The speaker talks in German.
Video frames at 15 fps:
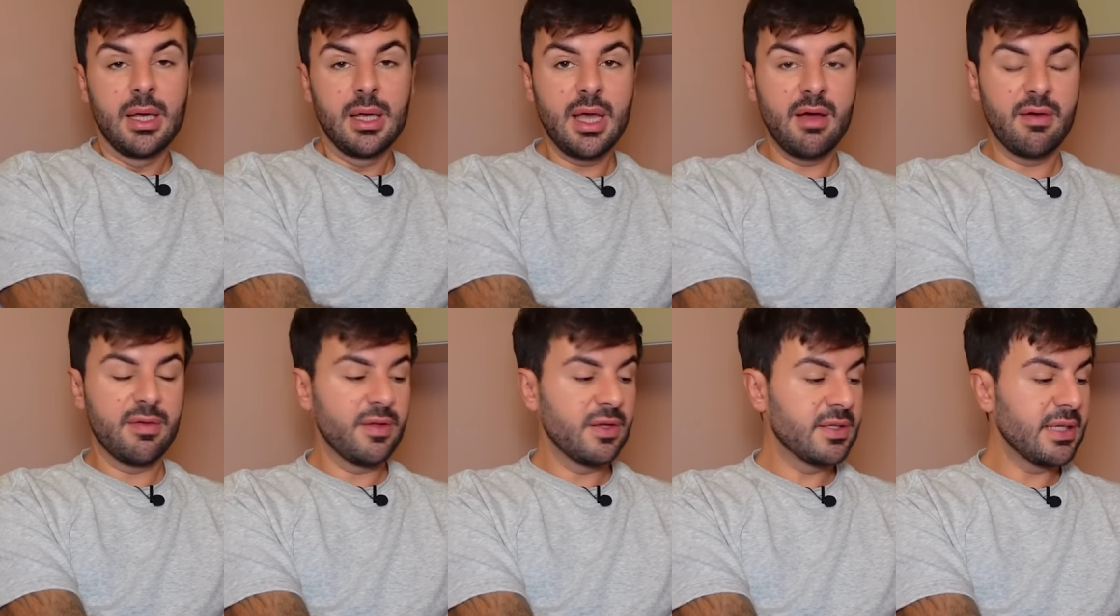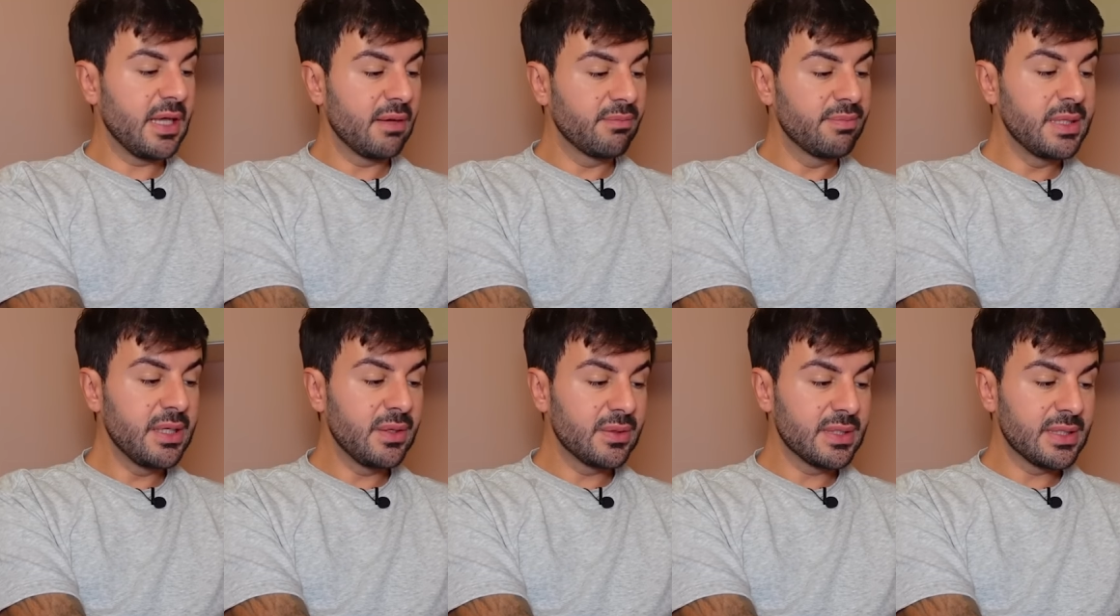Ja, was soll ich sagen?
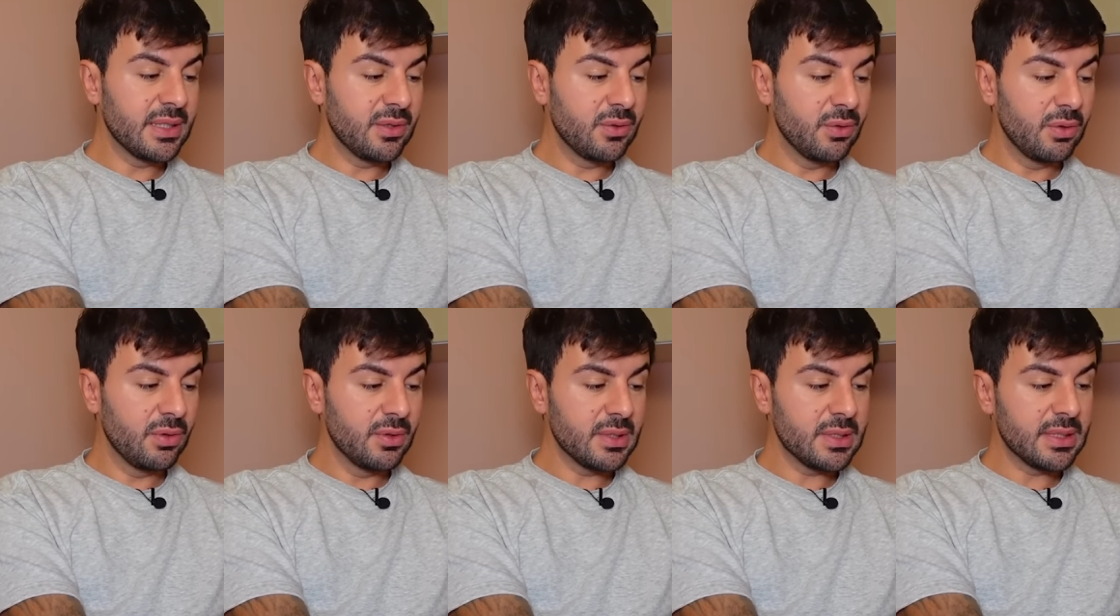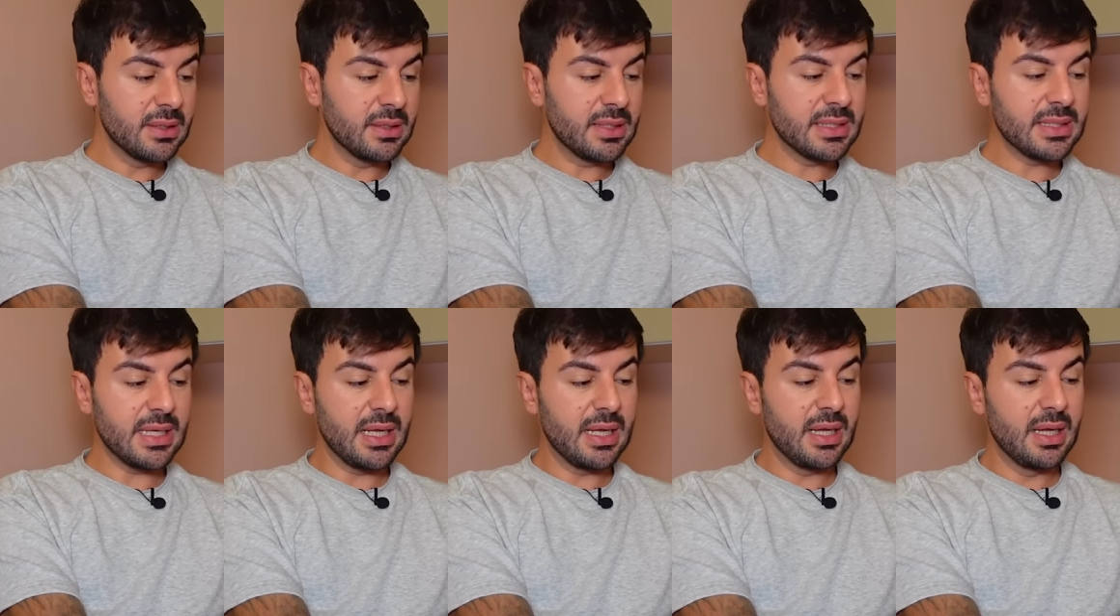Pia und Sicko sind das
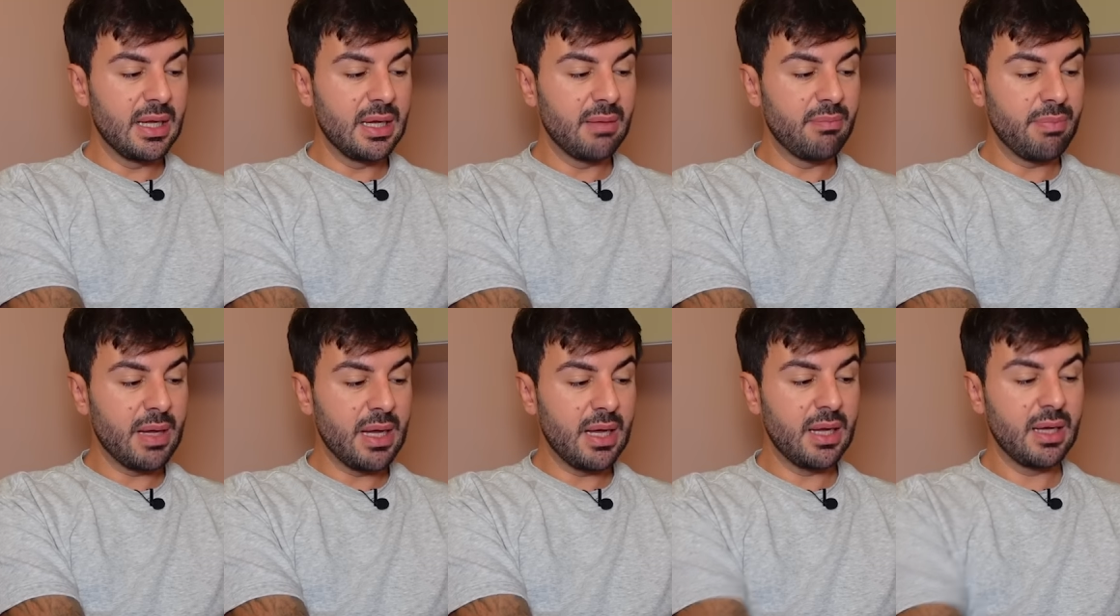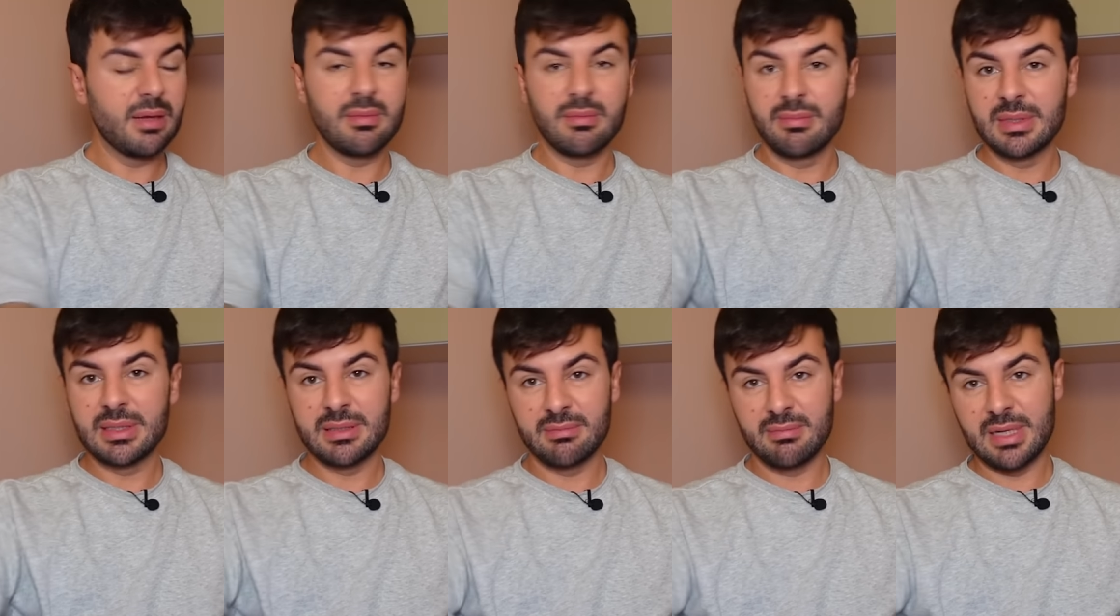äh, Paar
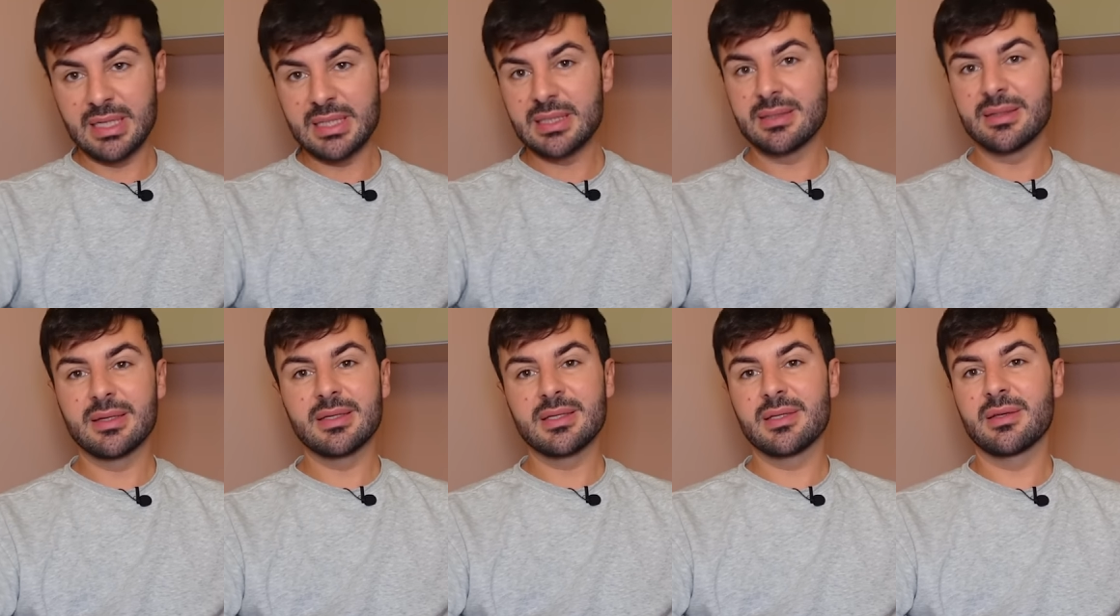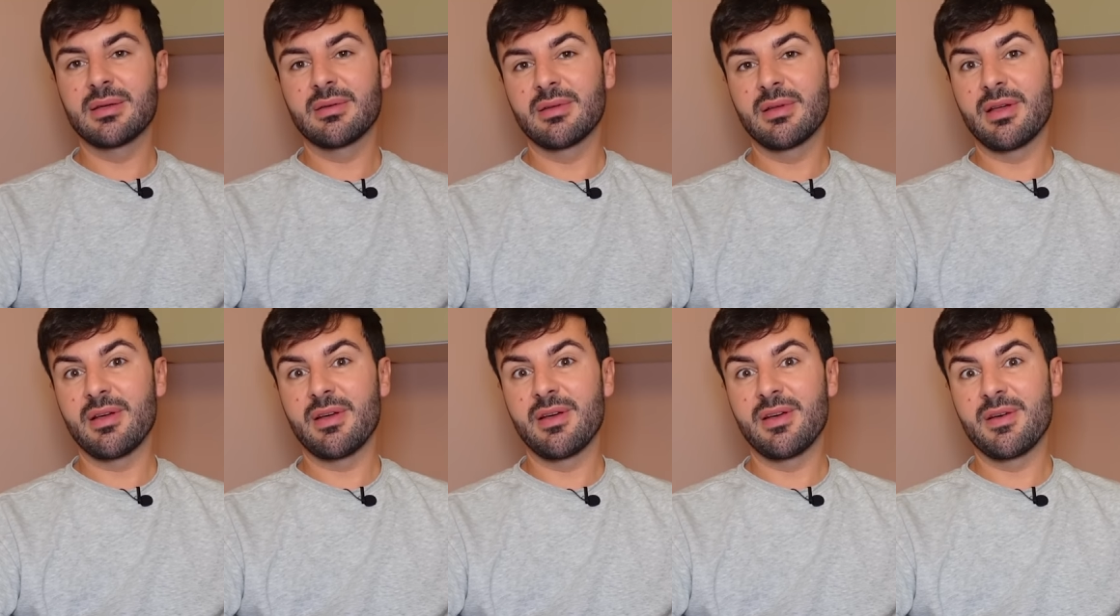mit den meisten richtigen
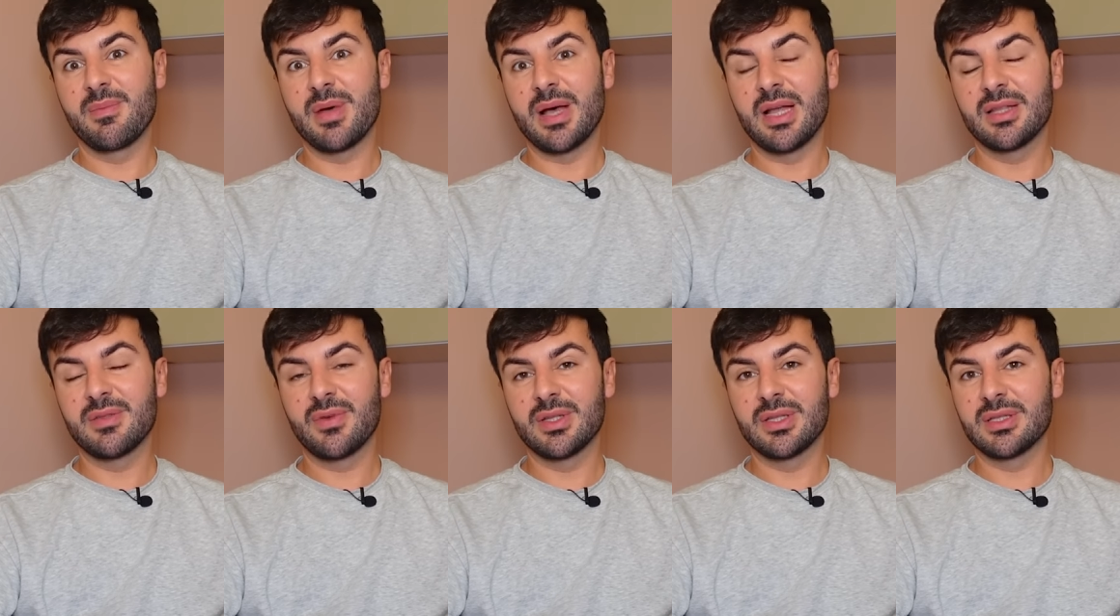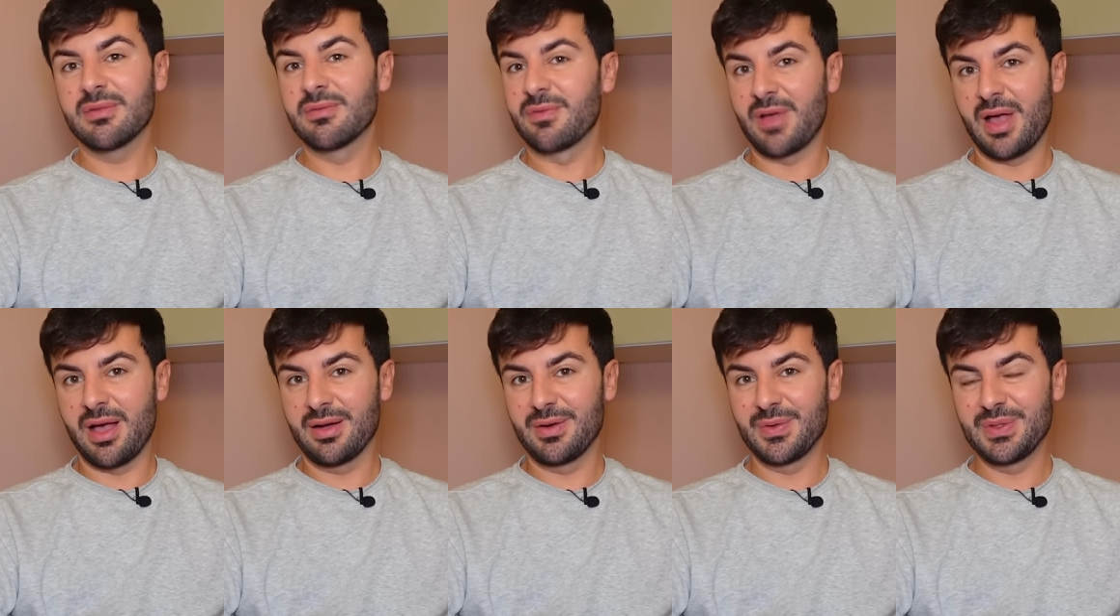äh, beantworteten
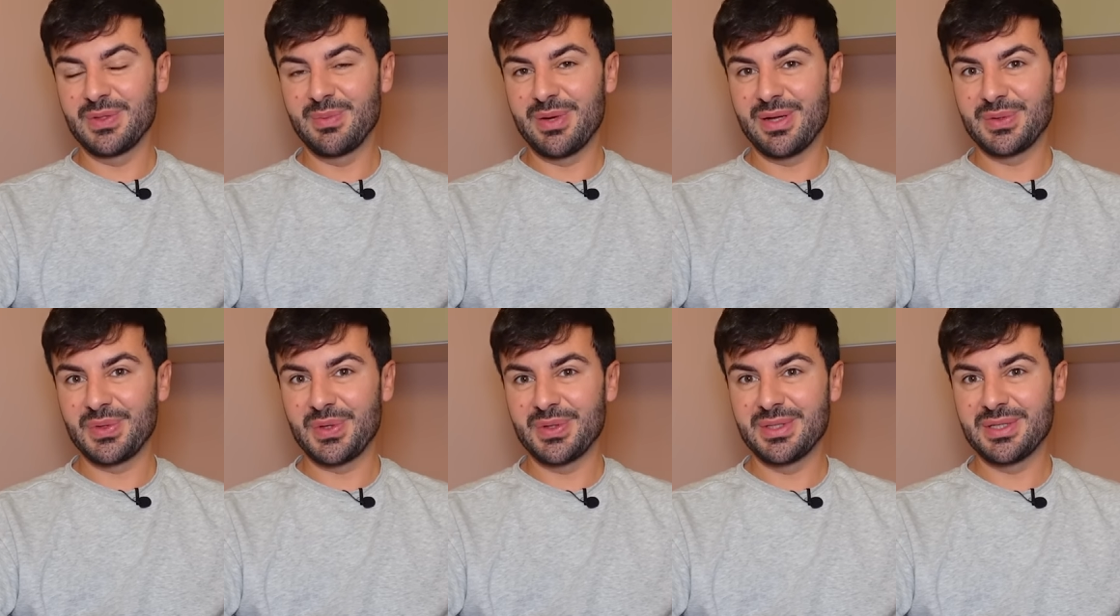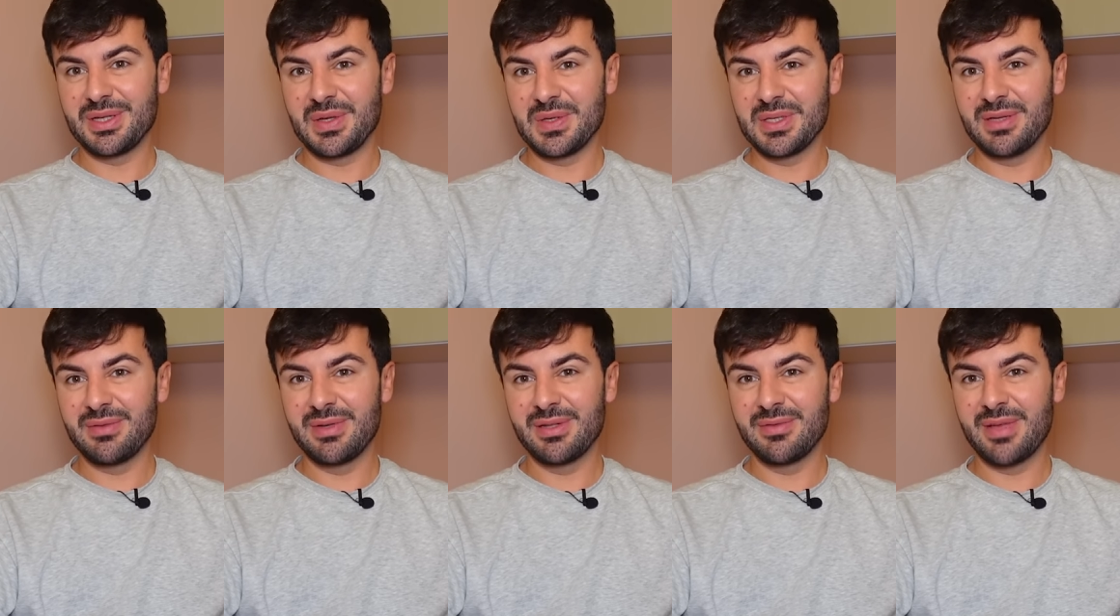Fragen und die beiden können nicht
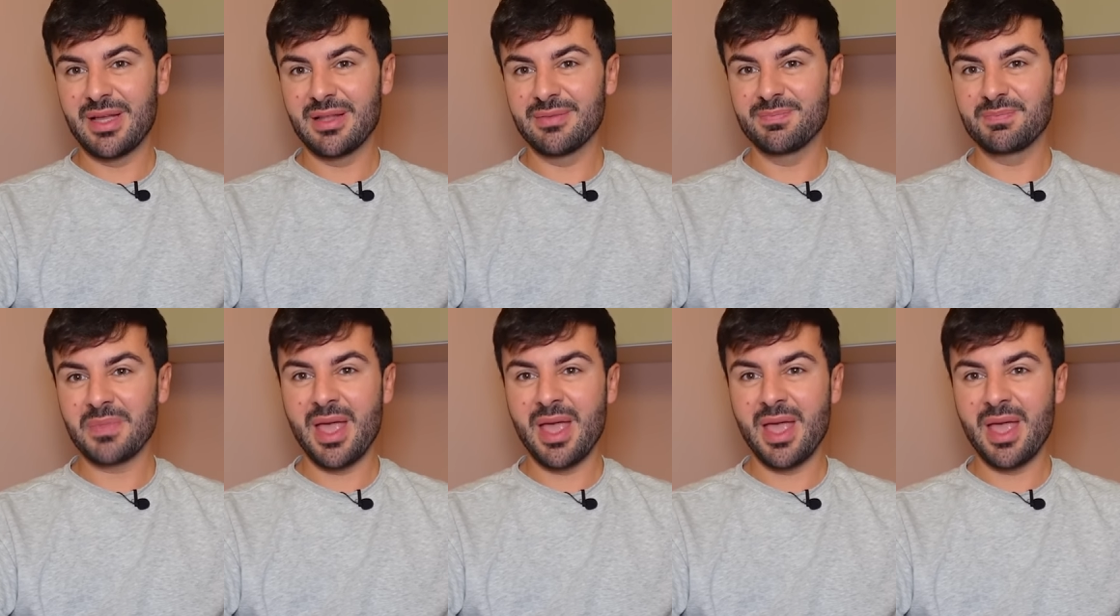rausgewählt werden.